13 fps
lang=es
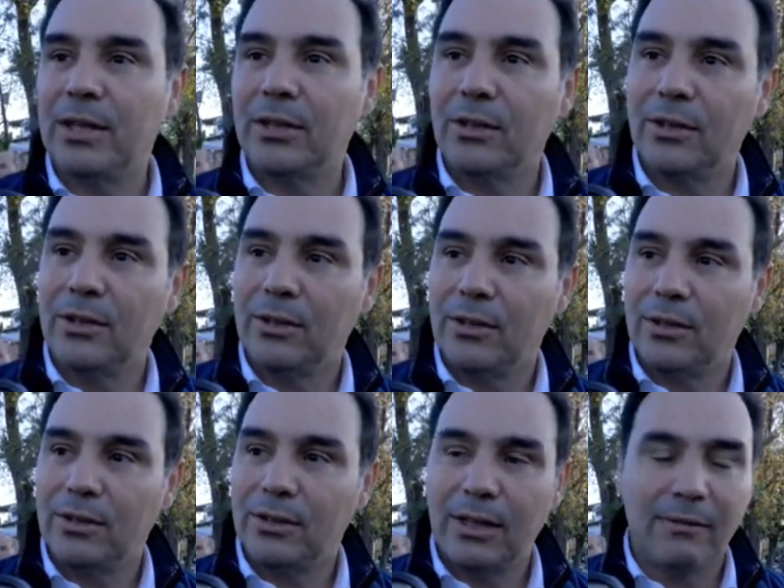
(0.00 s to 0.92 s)

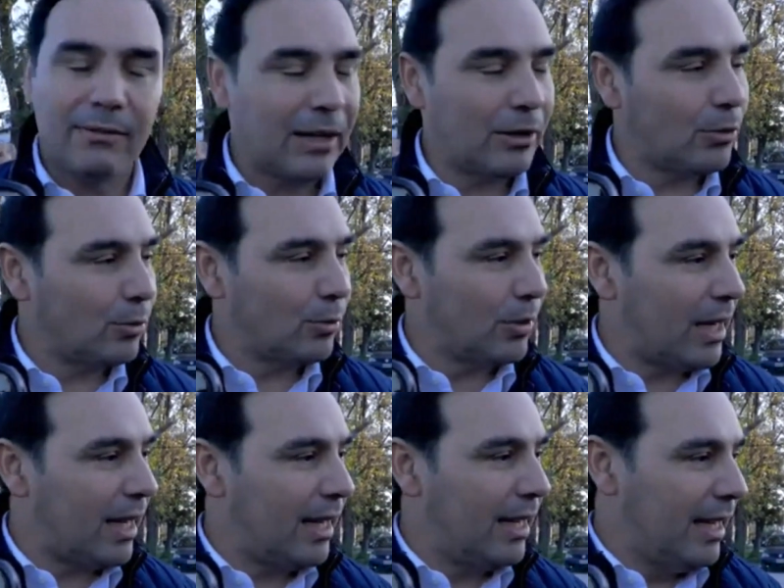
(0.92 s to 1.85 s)
viendo
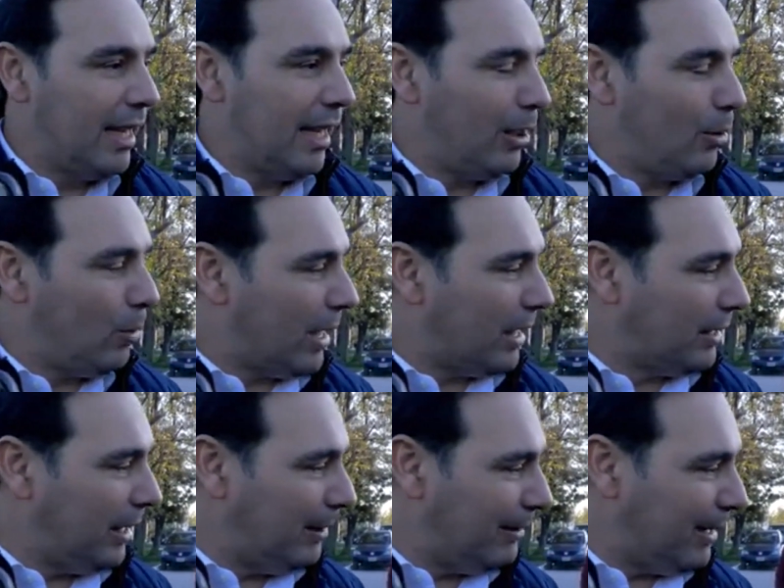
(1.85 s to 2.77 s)
infraestructura
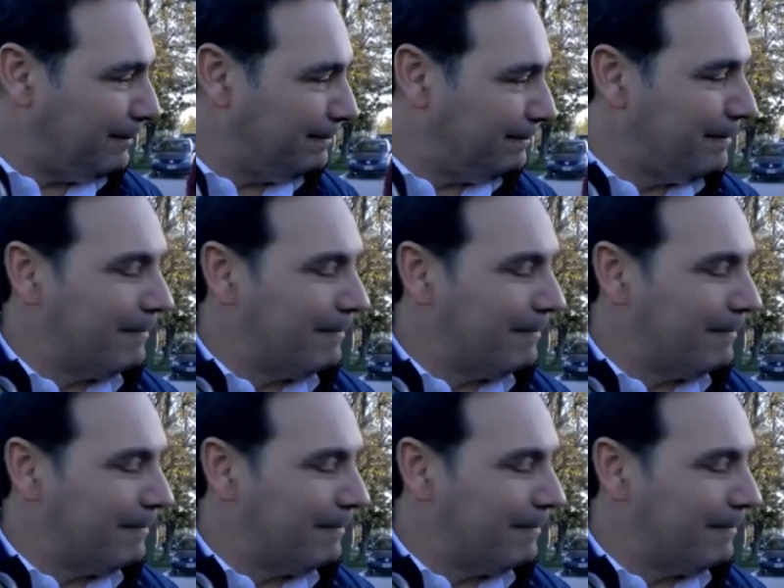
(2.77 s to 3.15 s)
educativa.